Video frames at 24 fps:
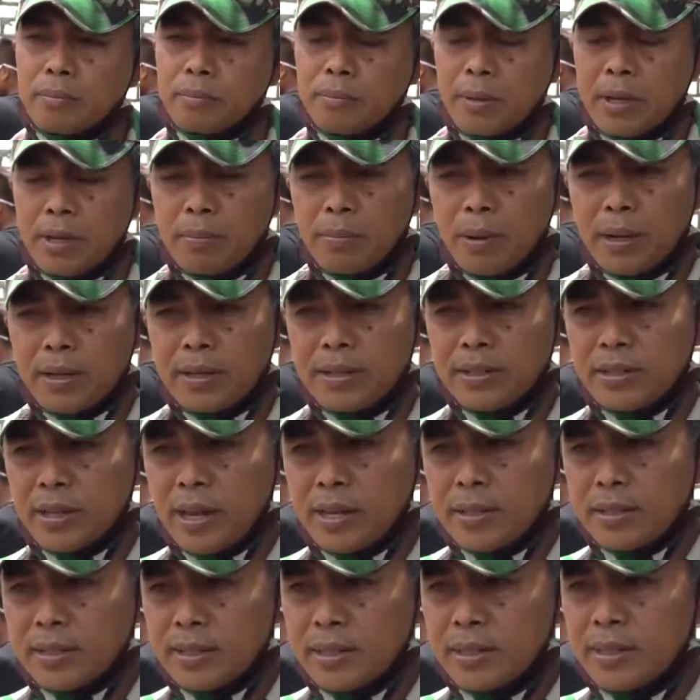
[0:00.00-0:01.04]

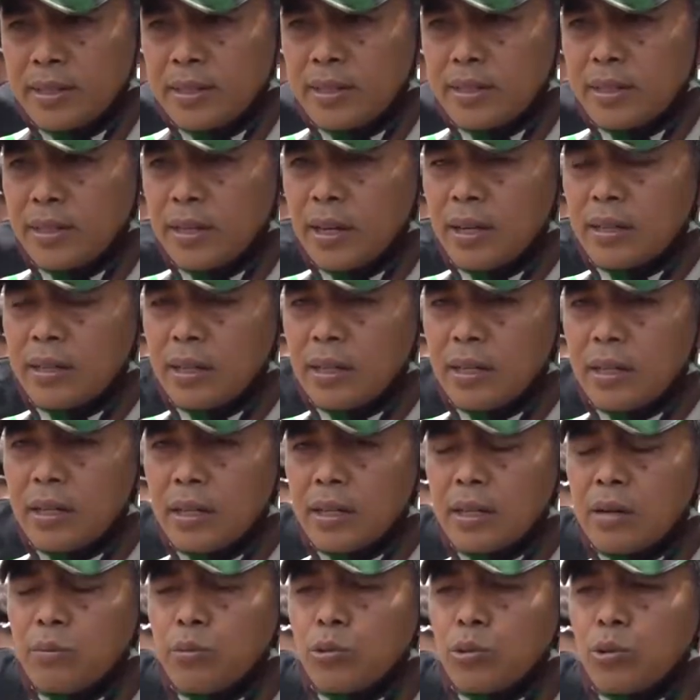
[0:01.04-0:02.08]
peipanisasi. Eh, pipanisasi. Di sini
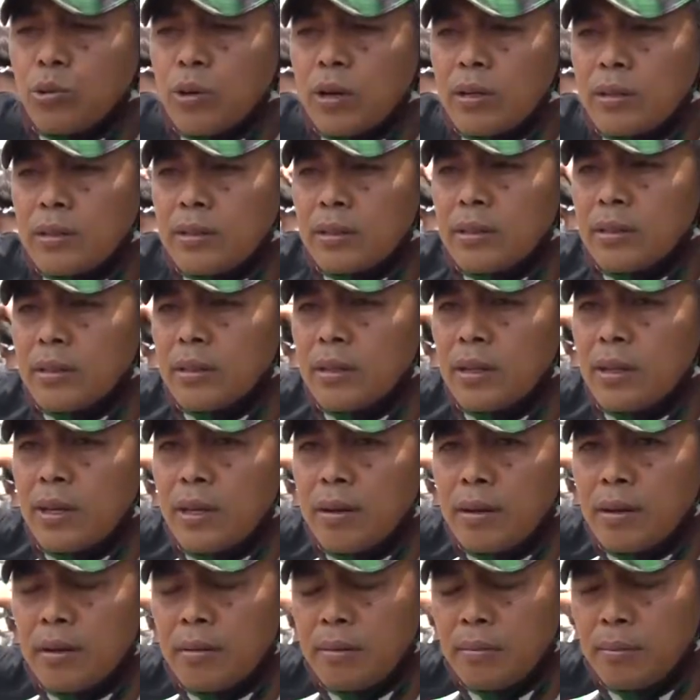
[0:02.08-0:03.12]
ada kebutuhan
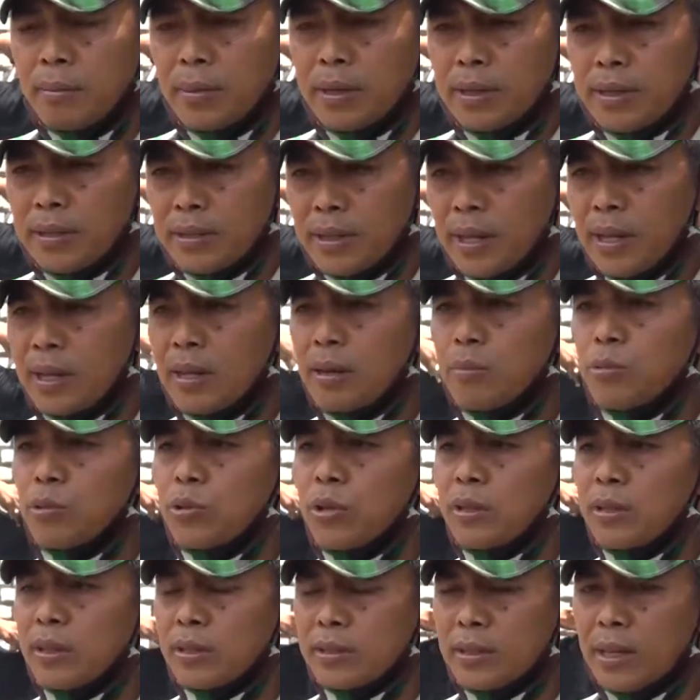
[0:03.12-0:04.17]
mendesak,
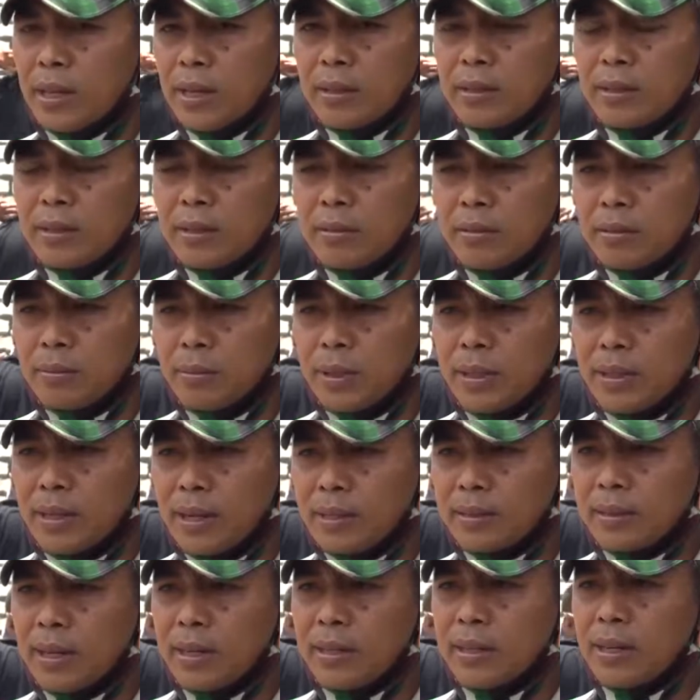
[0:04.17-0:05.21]
kebutuhan yang sangat
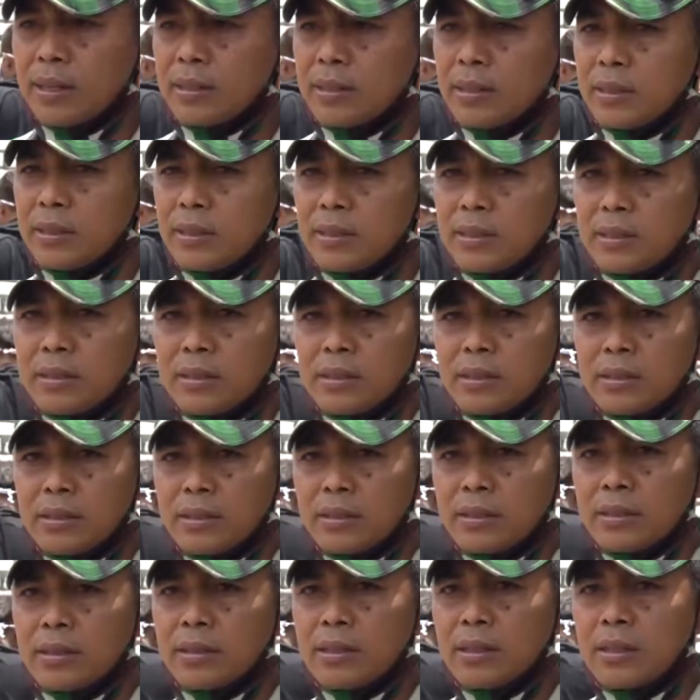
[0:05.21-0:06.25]
mendasar dari
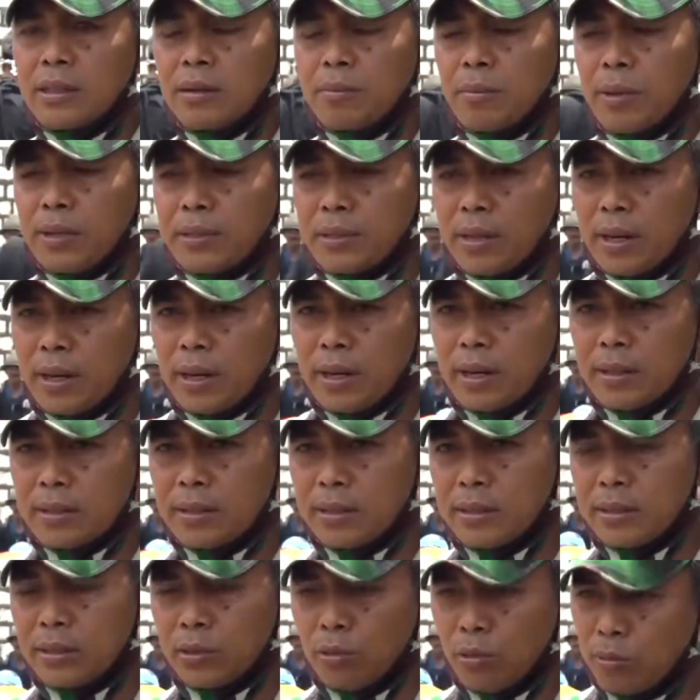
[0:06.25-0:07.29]
masyarakat
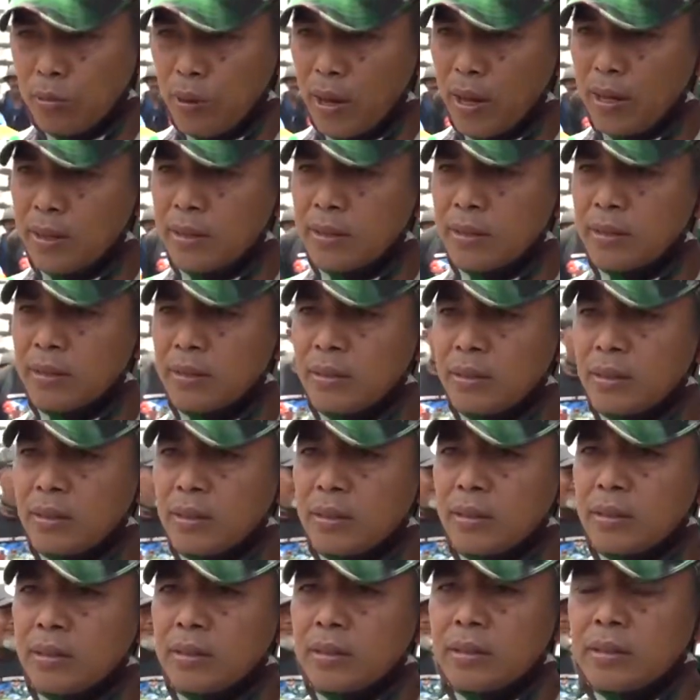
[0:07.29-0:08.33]
di Tuban,
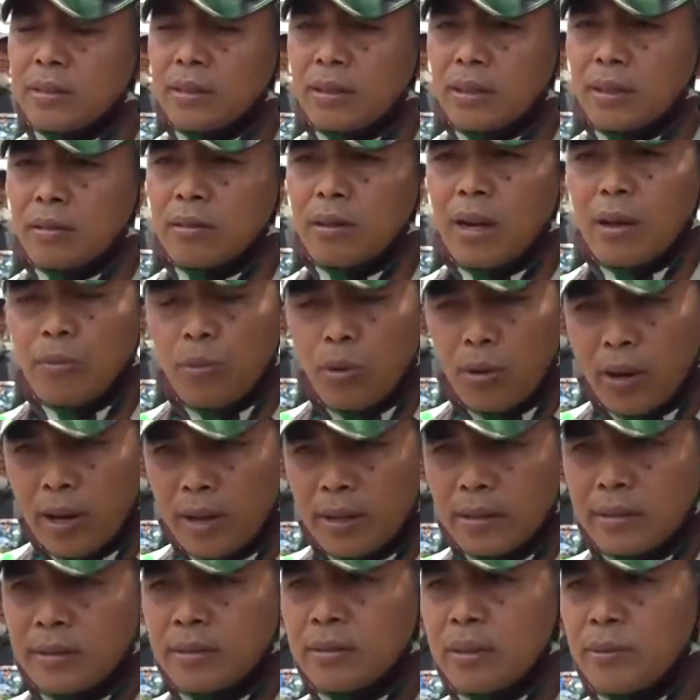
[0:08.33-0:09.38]
eh,
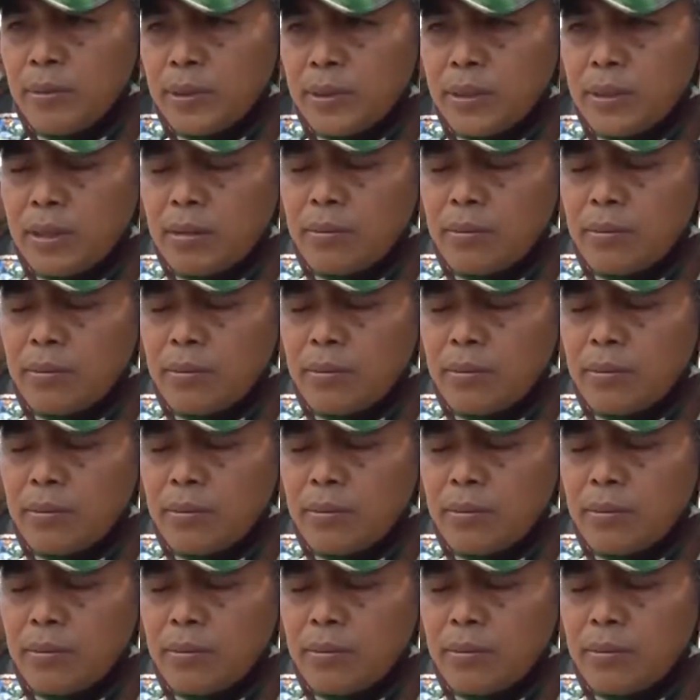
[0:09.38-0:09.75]
Lamongan, Masyarakat dari